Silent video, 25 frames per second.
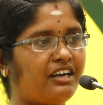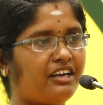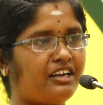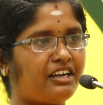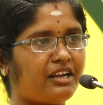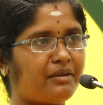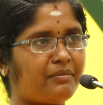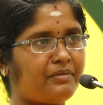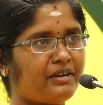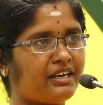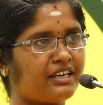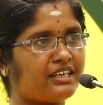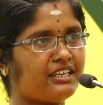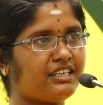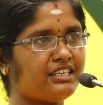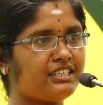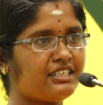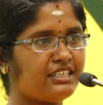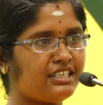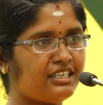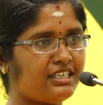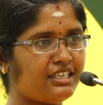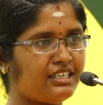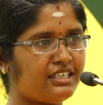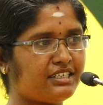நான்
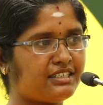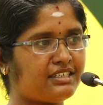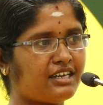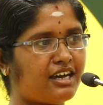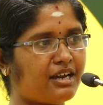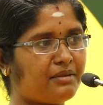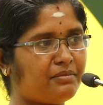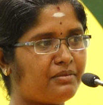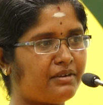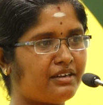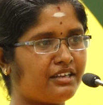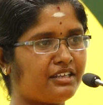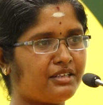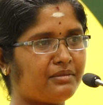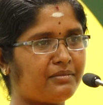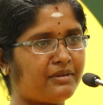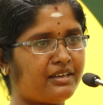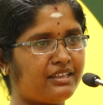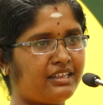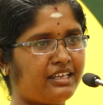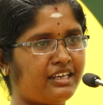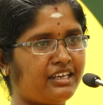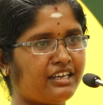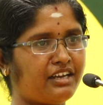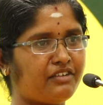ப்ரெக்னென்சி ஸ்டார்ட் பண்ணது
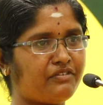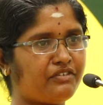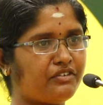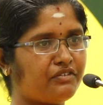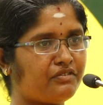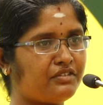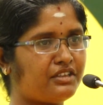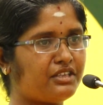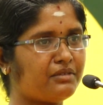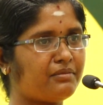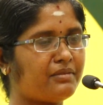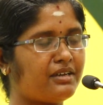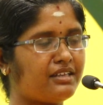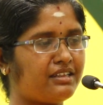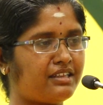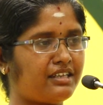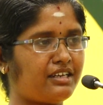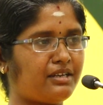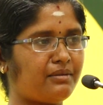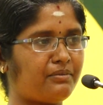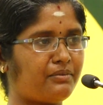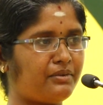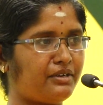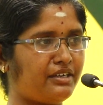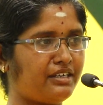பார்த்தீங்கன்னா ஃபிஃப்த்து
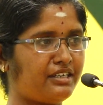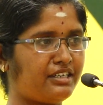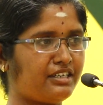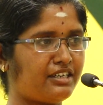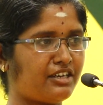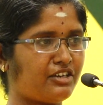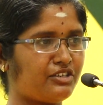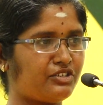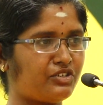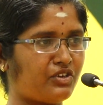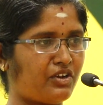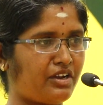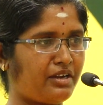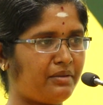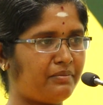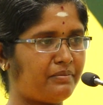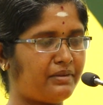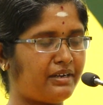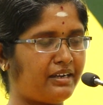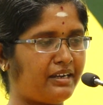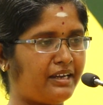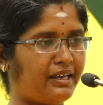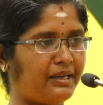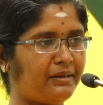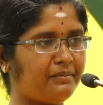மந்தில் போயிட்டு நான் ஜாயின்
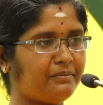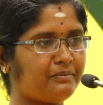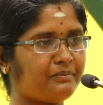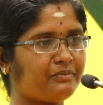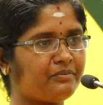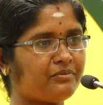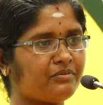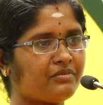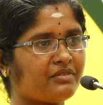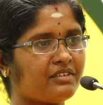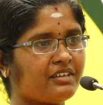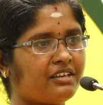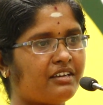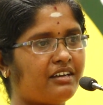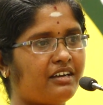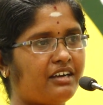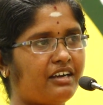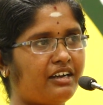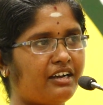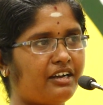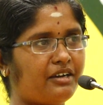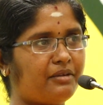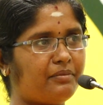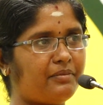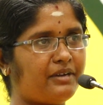பண்ணேன்
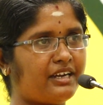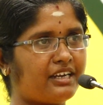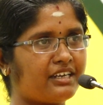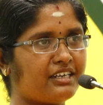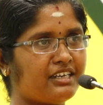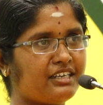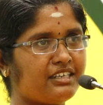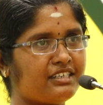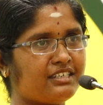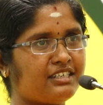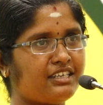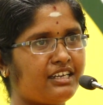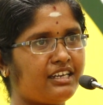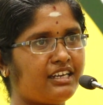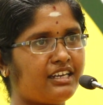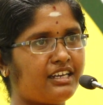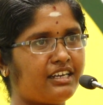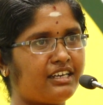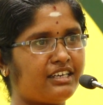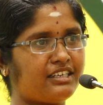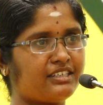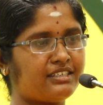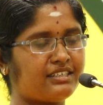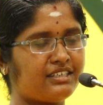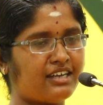ப்ரெக்னென்சியில்
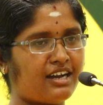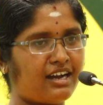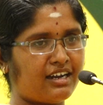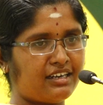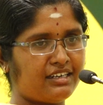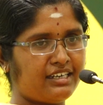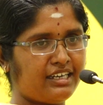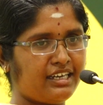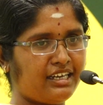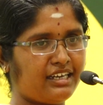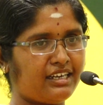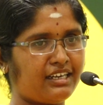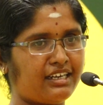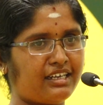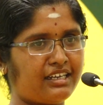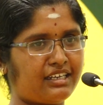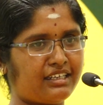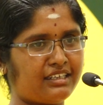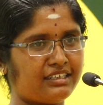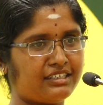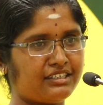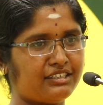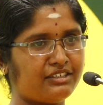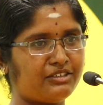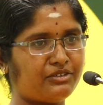
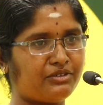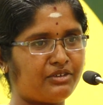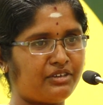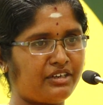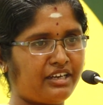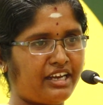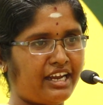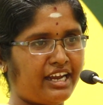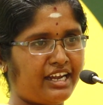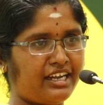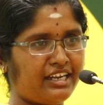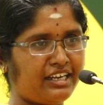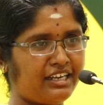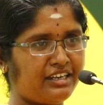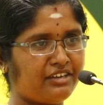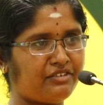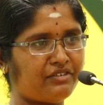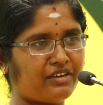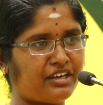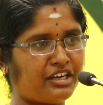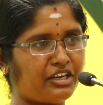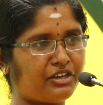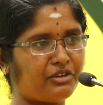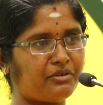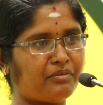ஸ்டார்டிங்கிலேருந்து ஒரு எண்டு
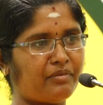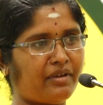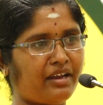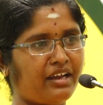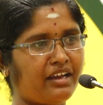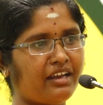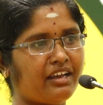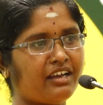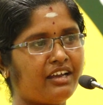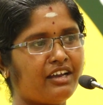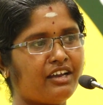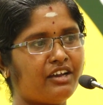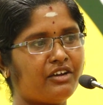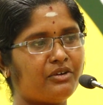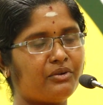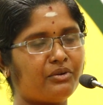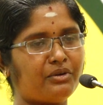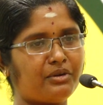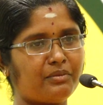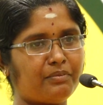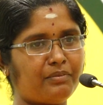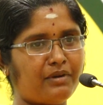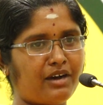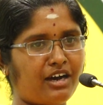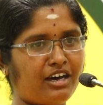வரைக்குமே ஒரு
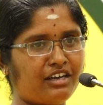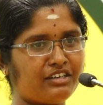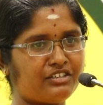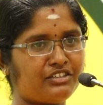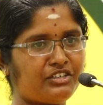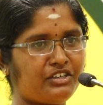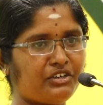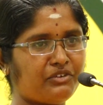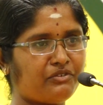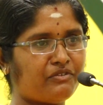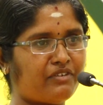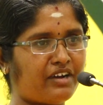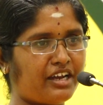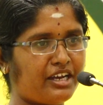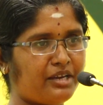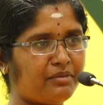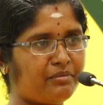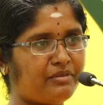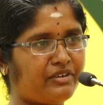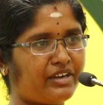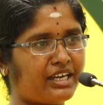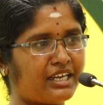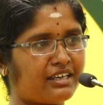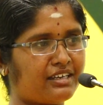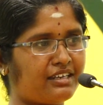பாசிட்டிவ் வைப்
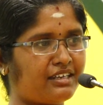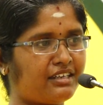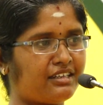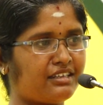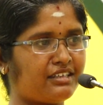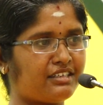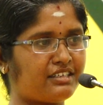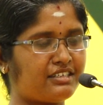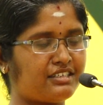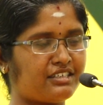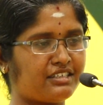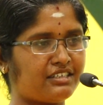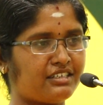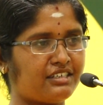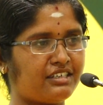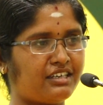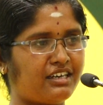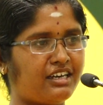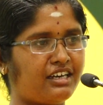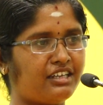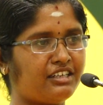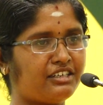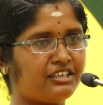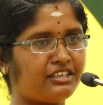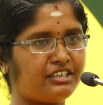எனக்கு இருந்துச்சு
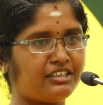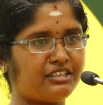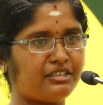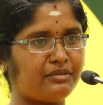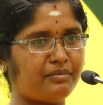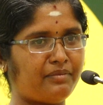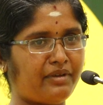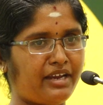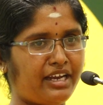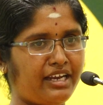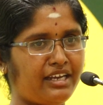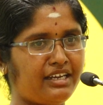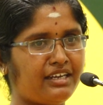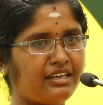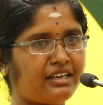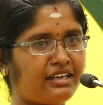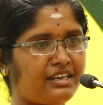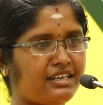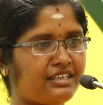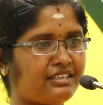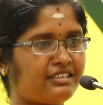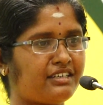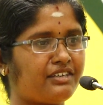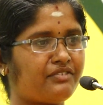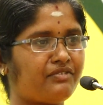அதுக்கு மெயின்
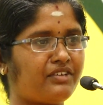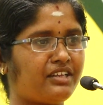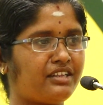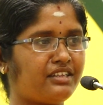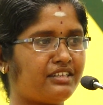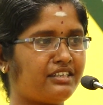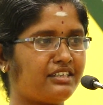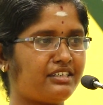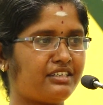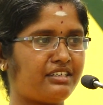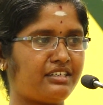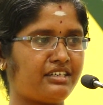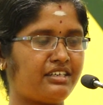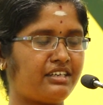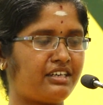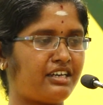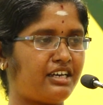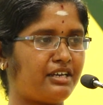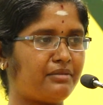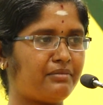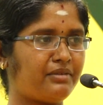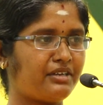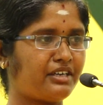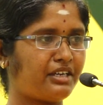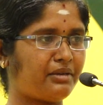ரீசன் வந்து
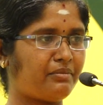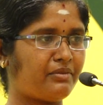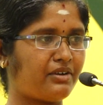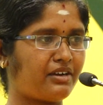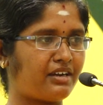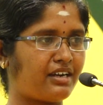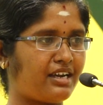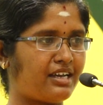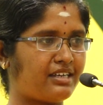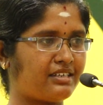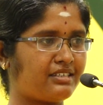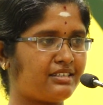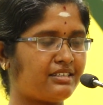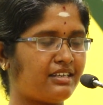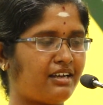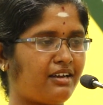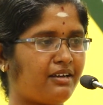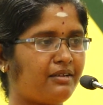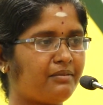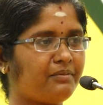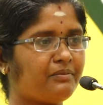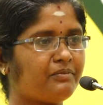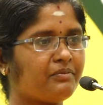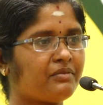கர்ப்பகிரிபா கிளாஸ் தான்